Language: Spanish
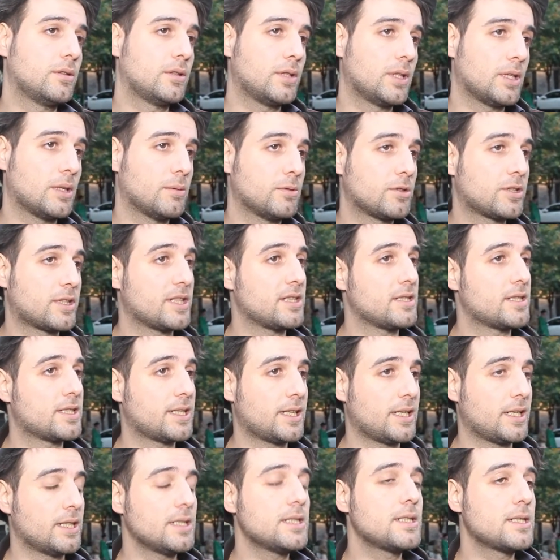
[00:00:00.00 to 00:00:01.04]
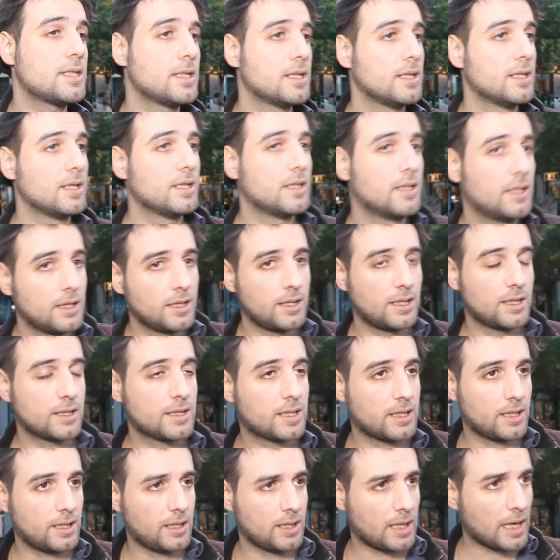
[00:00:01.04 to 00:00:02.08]
digamos trincheras, en
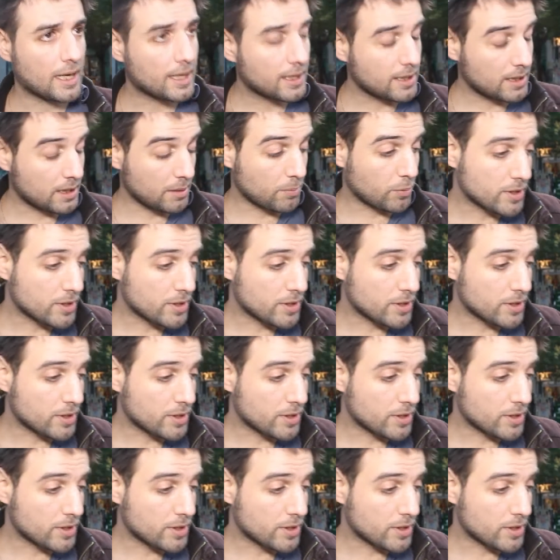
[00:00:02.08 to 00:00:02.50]
las que la gente